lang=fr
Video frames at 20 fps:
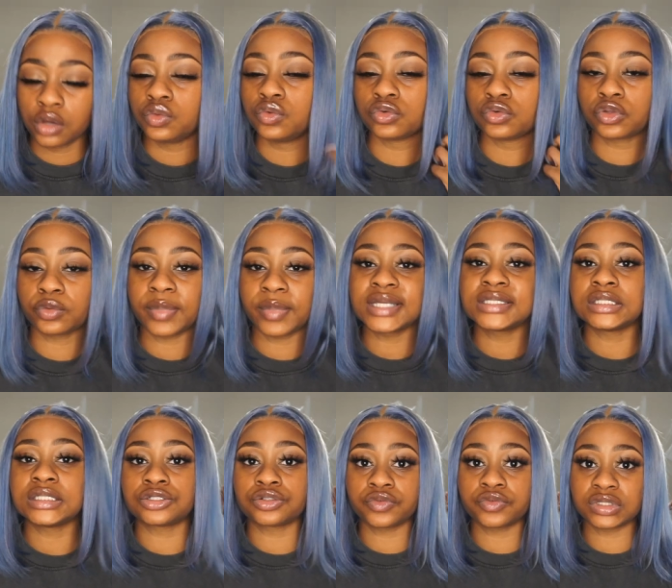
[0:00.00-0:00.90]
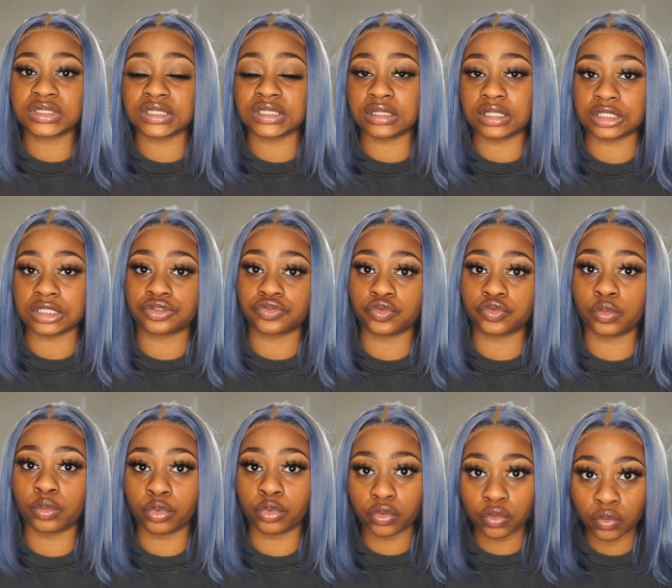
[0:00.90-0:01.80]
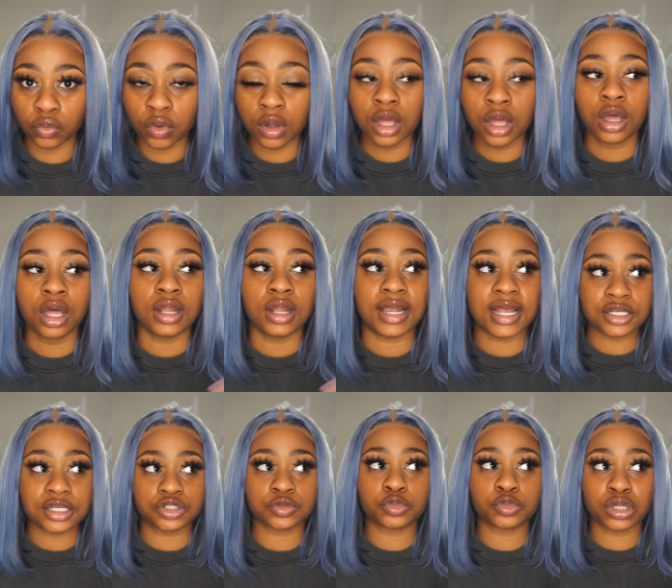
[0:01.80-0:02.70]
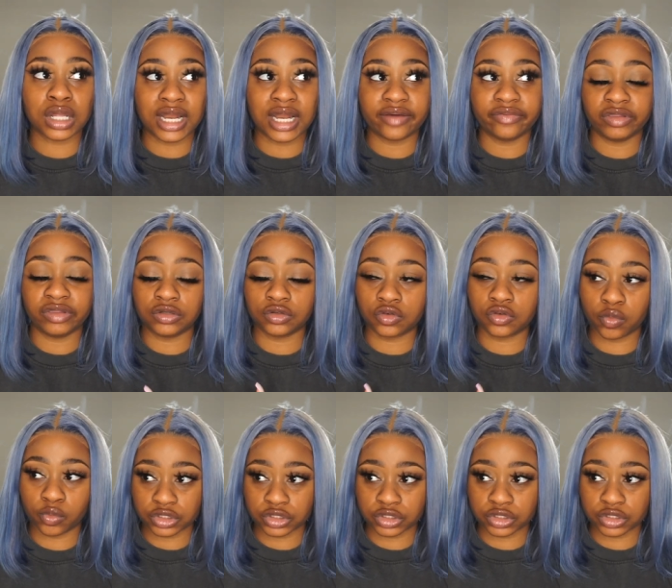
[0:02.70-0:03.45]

Donc de base, ces cheveux, c'était des cheveux blonds. Là, je vous montre dans la vidéo comment